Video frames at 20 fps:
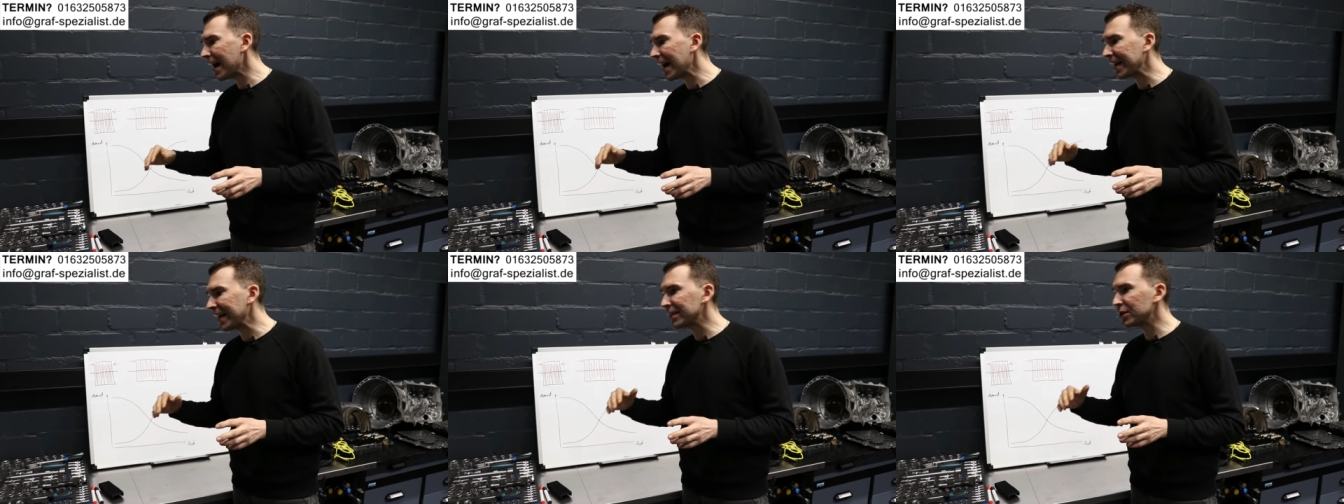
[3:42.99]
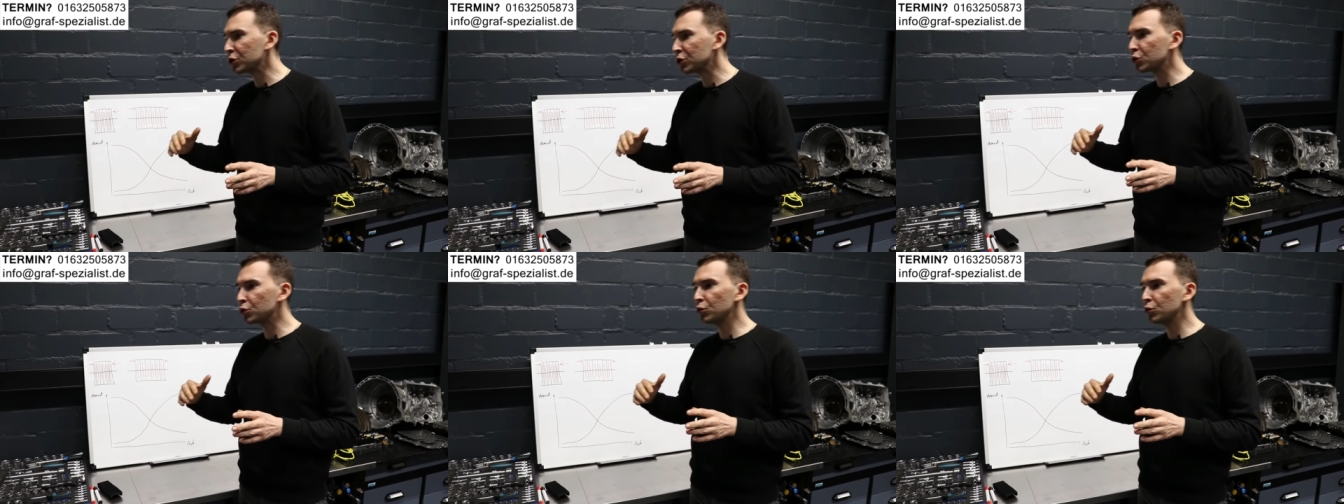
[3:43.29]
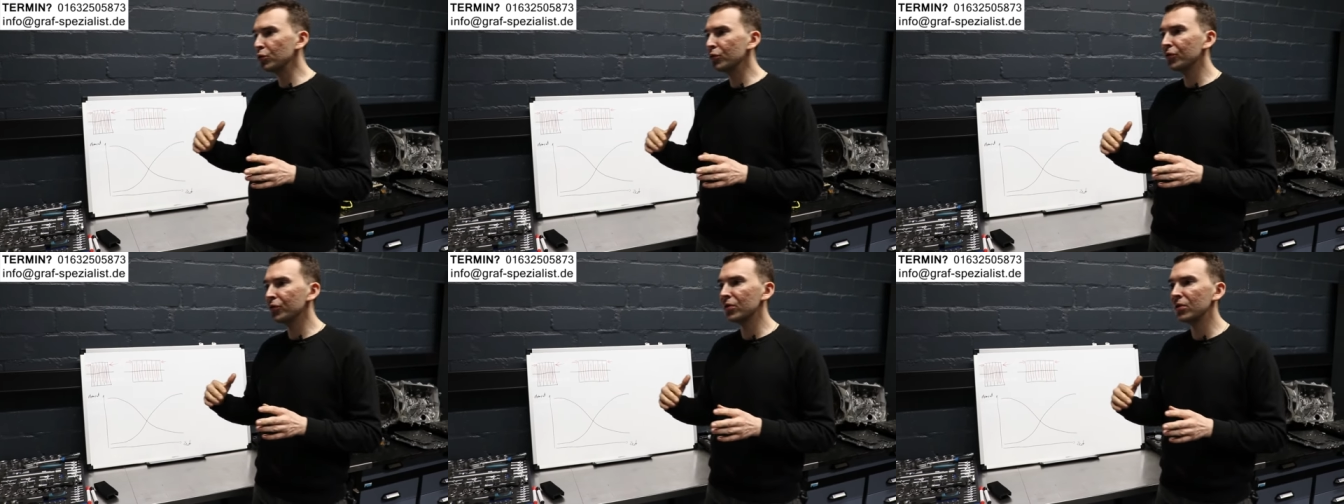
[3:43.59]
einen
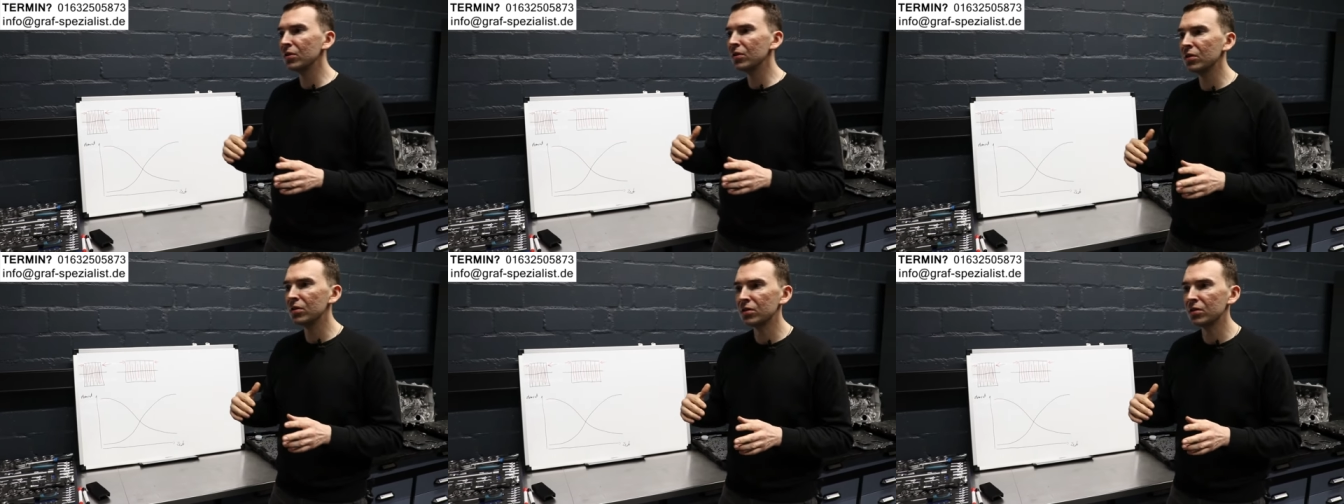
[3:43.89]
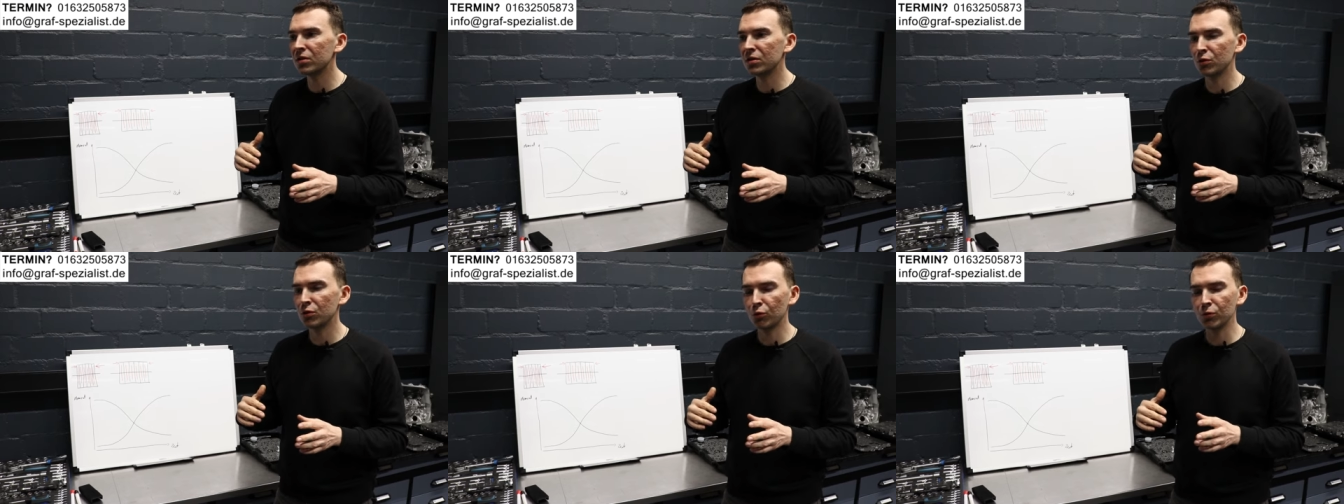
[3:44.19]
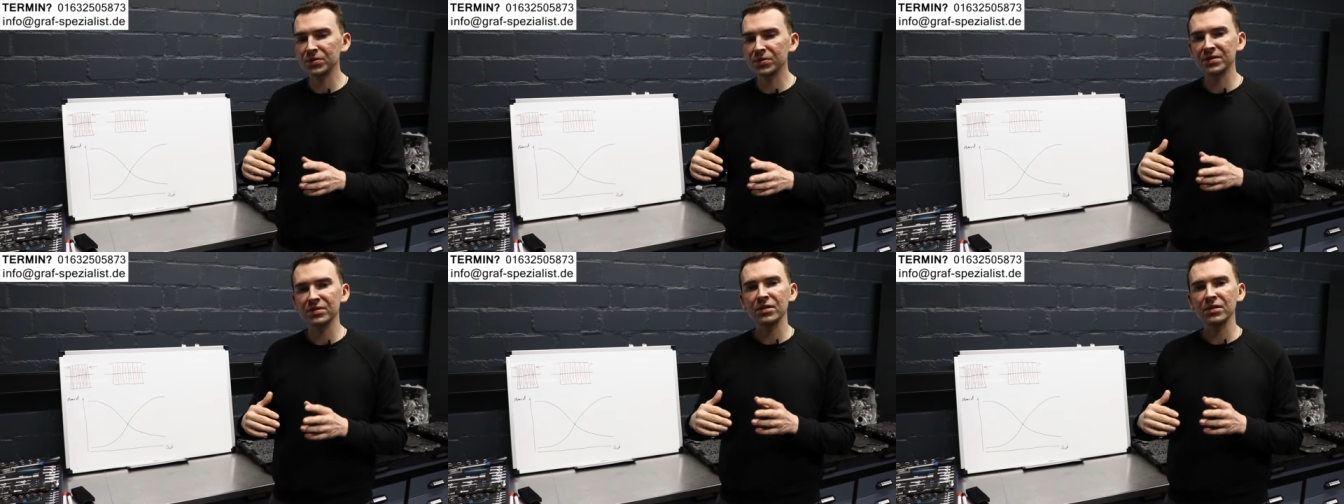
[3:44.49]

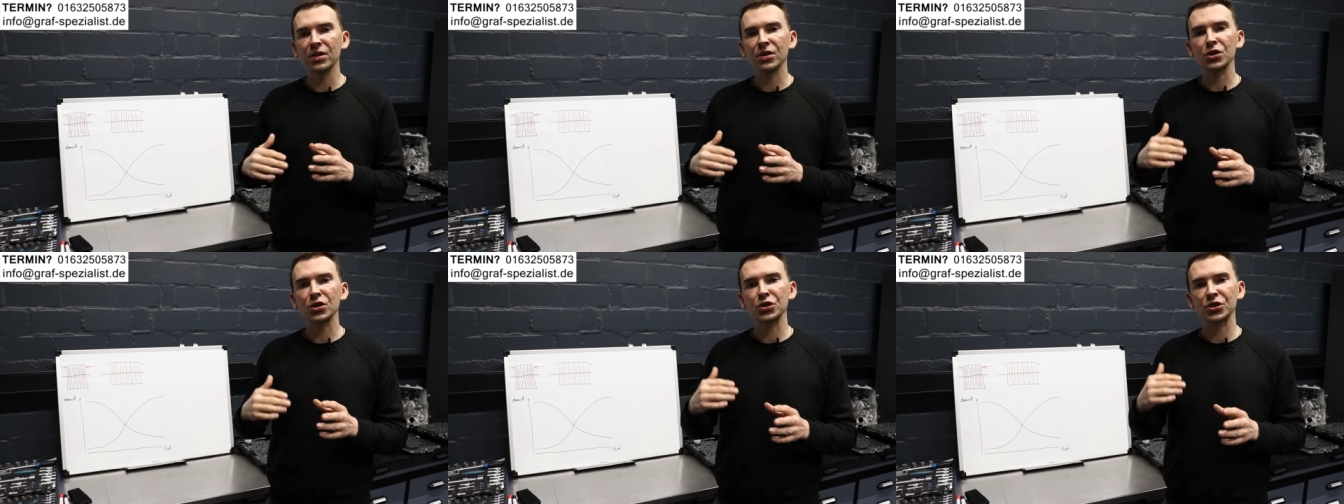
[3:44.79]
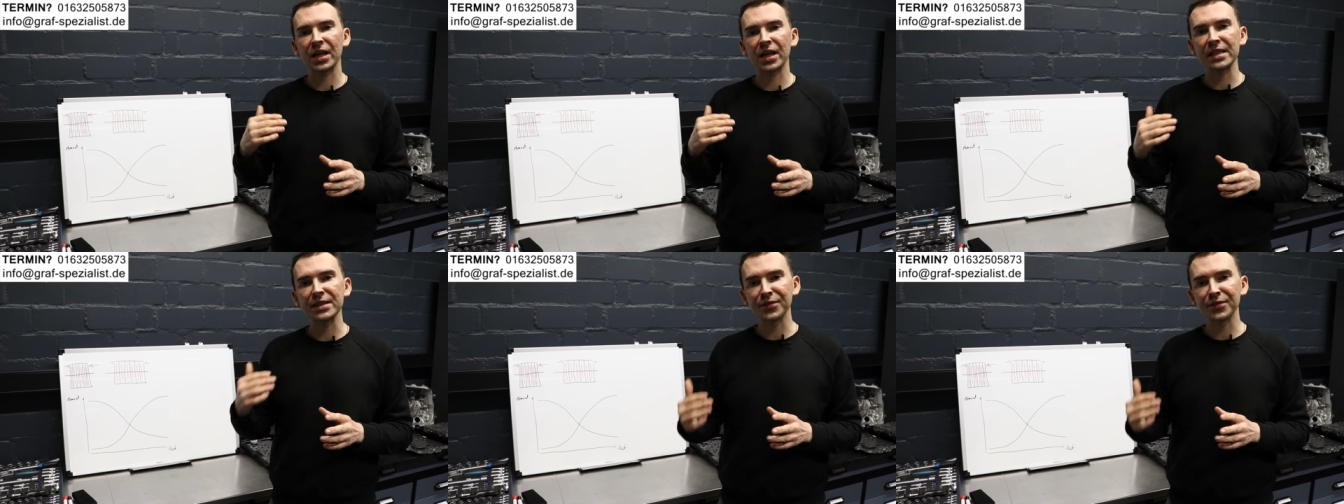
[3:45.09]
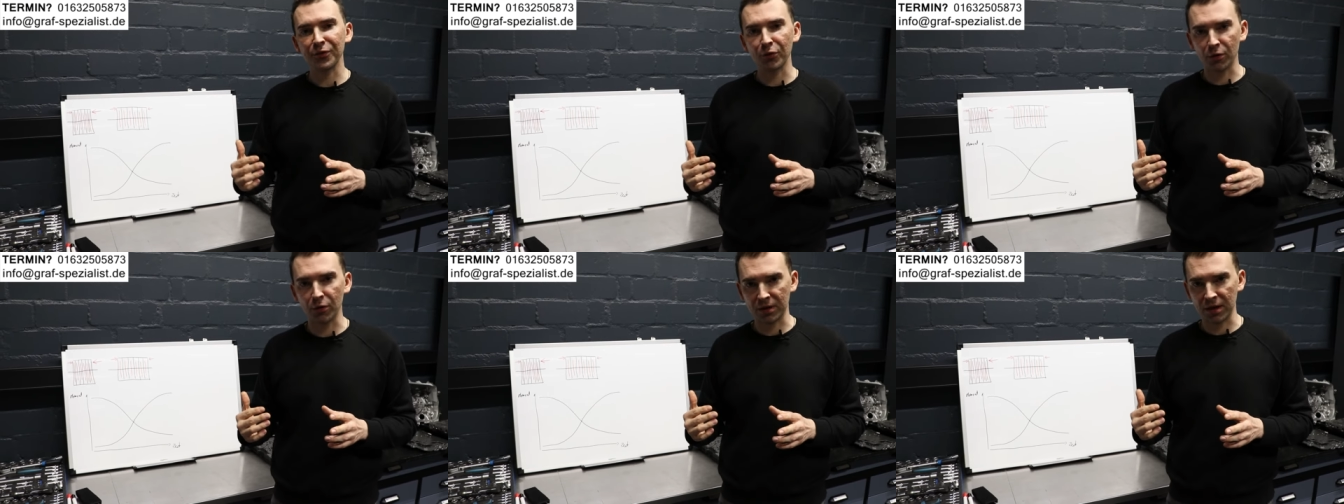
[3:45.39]
stufellosen
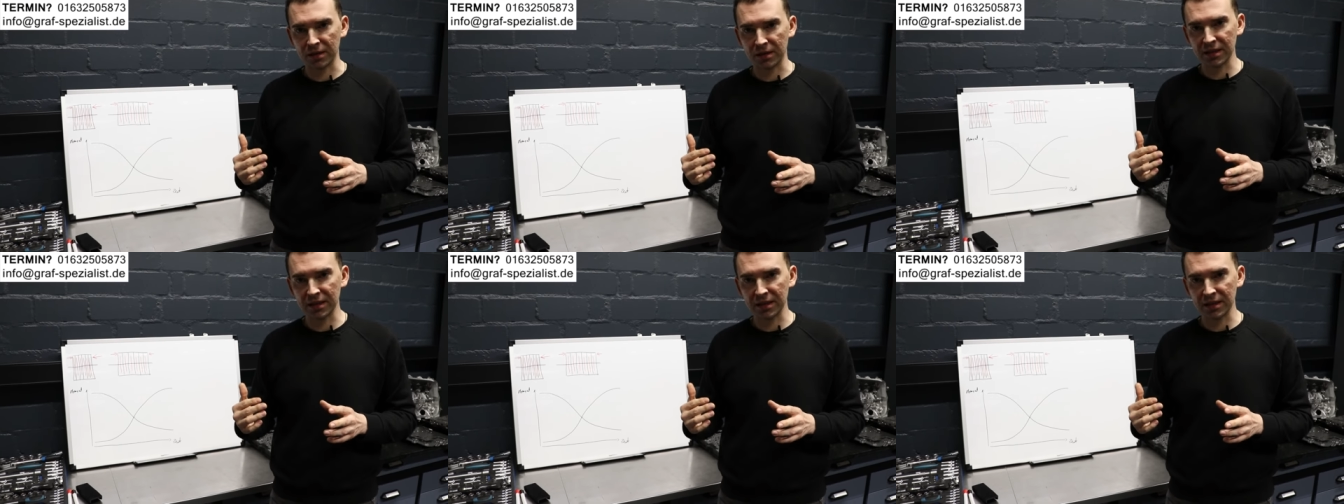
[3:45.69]
Schaltvorgang.